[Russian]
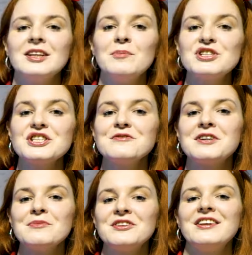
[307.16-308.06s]
Напишите в
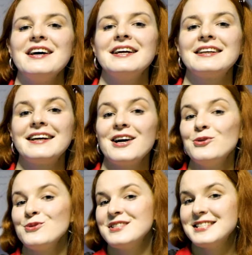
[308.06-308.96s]
комментариях, на
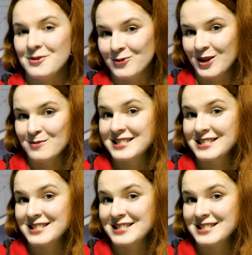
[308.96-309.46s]
какую тему нам